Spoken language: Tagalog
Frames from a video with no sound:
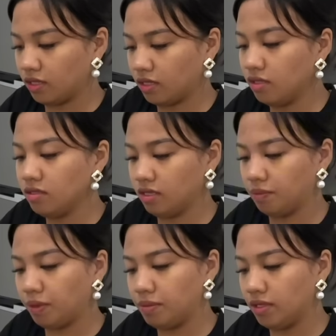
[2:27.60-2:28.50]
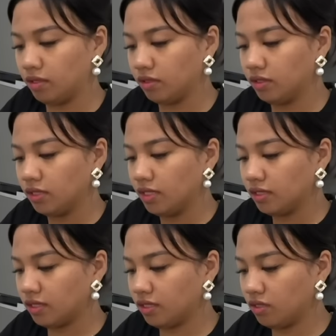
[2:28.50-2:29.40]
Oo nga, pabilog.
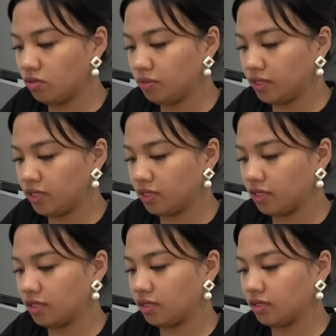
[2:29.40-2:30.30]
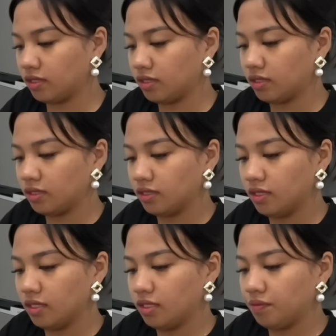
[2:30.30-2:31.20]
Sana hindi ako maiyak.
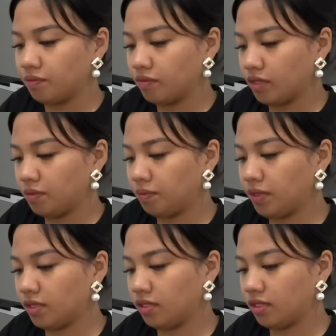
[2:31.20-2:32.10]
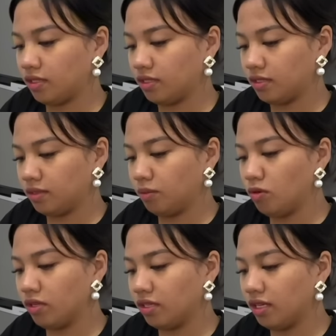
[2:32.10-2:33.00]
Para
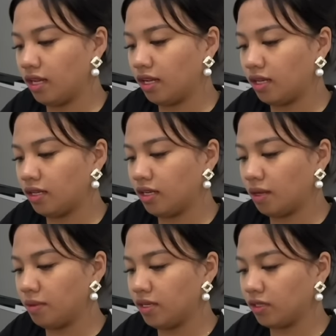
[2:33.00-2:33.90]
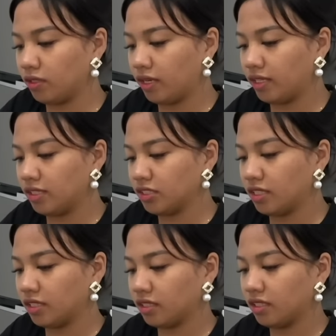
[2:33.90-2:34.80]
bom, lala, lalaban lang yung eyelash
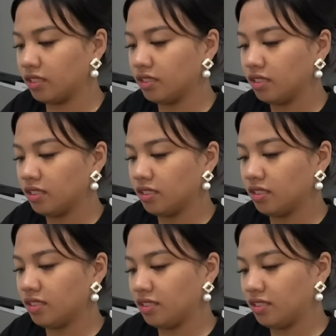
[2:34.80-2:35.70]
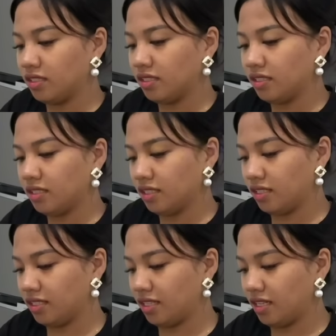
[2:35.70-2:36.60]
natin. Naka-aircon po
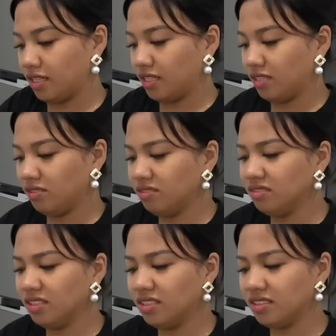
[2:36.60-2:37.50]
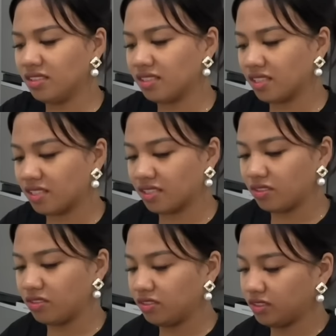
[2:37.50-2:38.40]
naman. Oo nga,
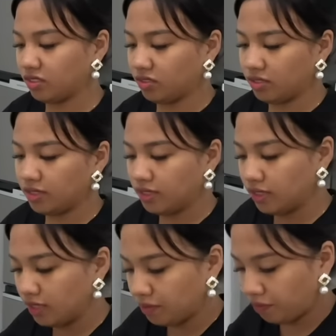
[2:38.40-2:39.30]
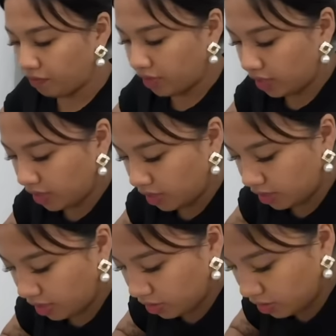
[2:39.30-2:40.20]
naka-aircon. So, ayan,
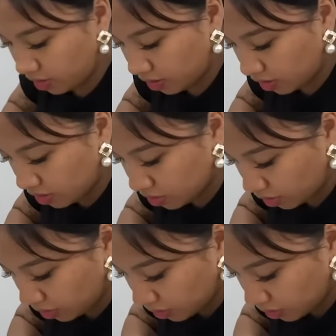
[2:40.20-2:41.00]
hangin lang natin siya.